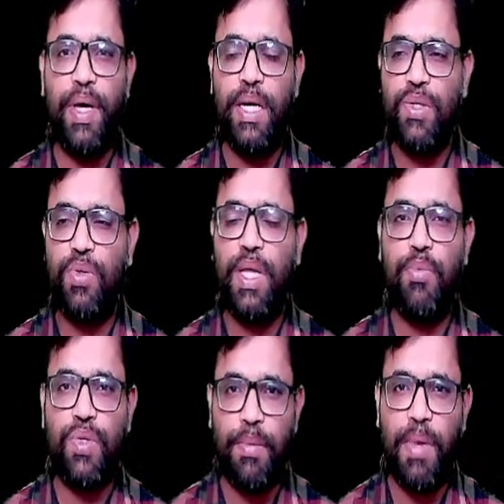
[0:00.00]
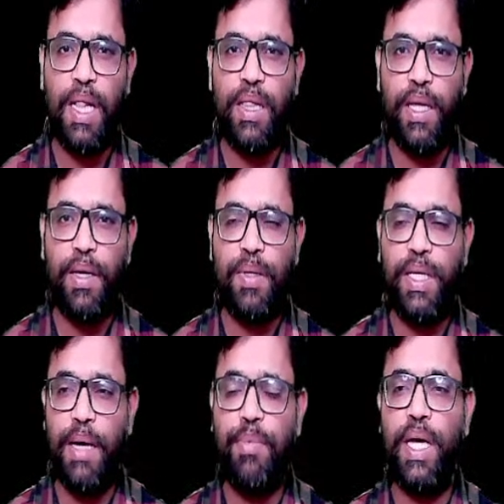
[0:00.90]
पेरेंट्स होते हैं आपको संभालते हैं
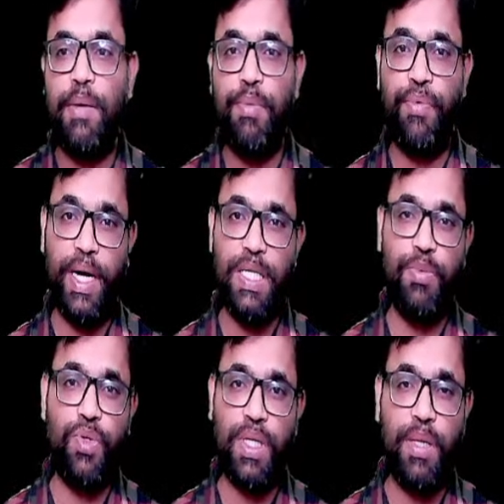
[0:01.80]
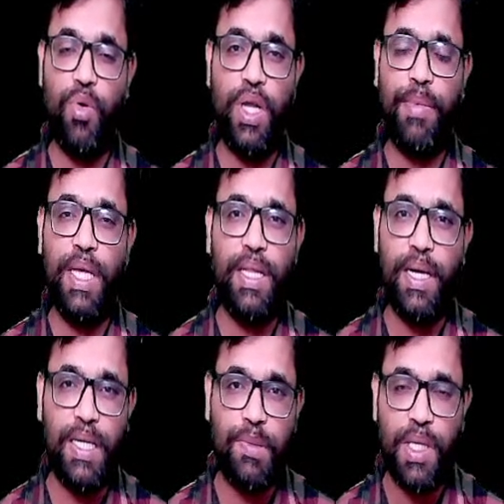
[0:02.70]
या आपके कभी फ्रेंड्स भी हो सकते हैं बोले कि भाई इतना
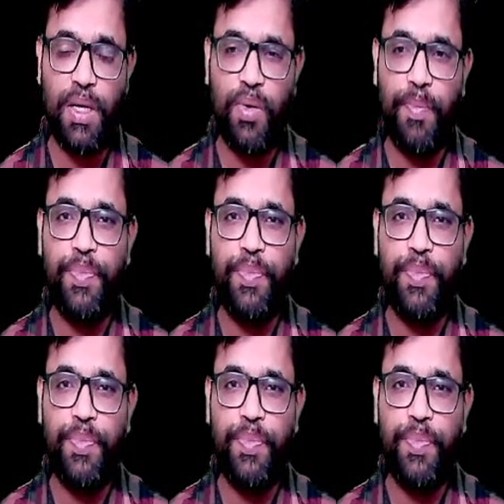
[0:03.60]
खर्च मत करो